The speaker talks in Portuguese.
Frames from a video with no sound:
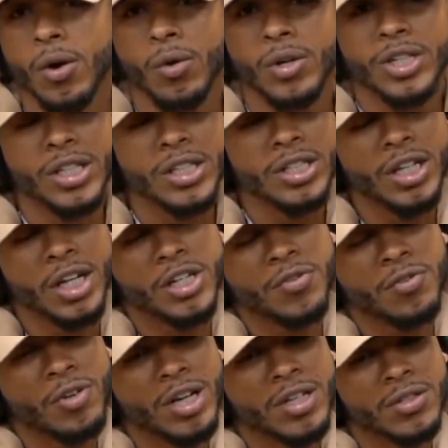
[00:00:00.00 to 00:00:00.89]
hoje a gente tem
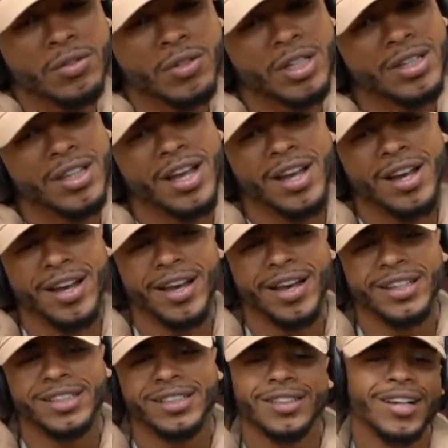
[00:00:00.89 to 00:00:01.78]
a divulgação na
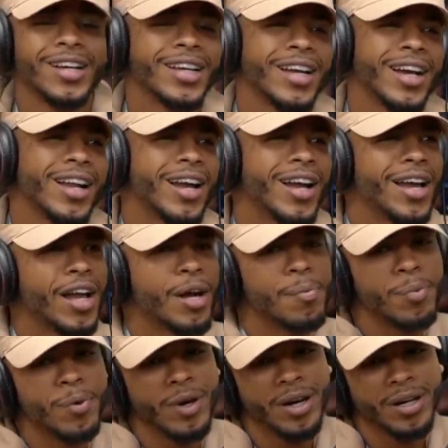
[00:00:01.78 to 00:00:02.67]
internet, naquela
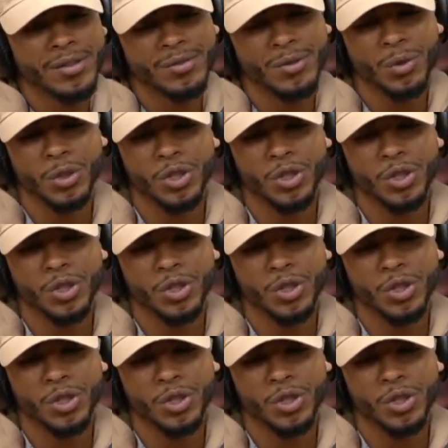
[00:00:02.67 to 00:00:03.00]
época,